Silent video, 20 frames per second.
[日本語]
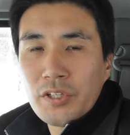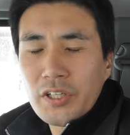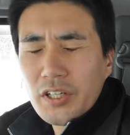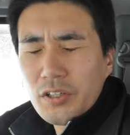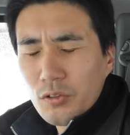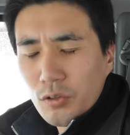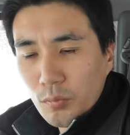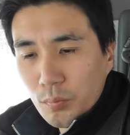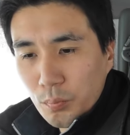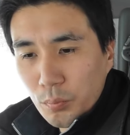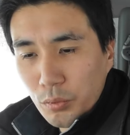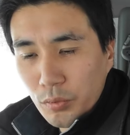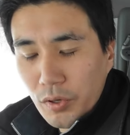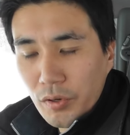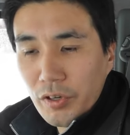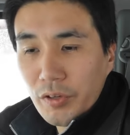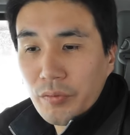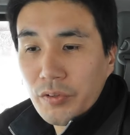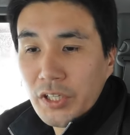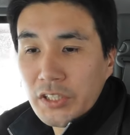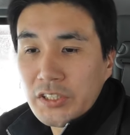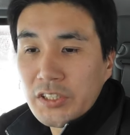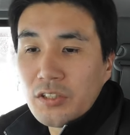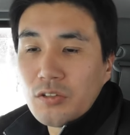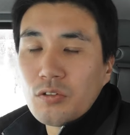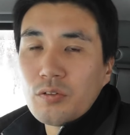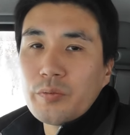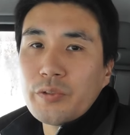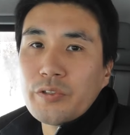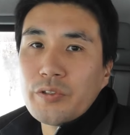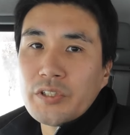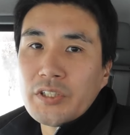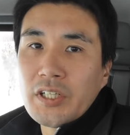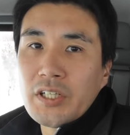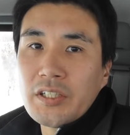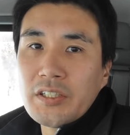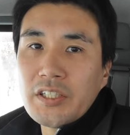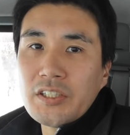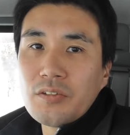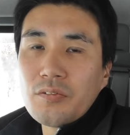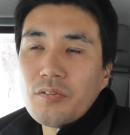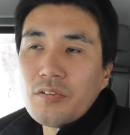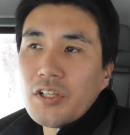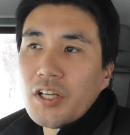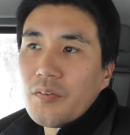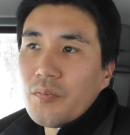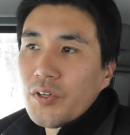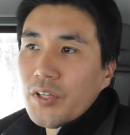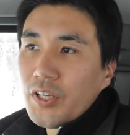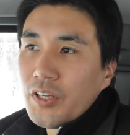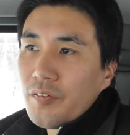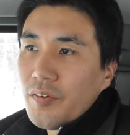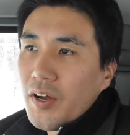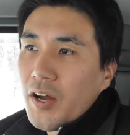だから根本は俺同じだと思うのさ。で、そのために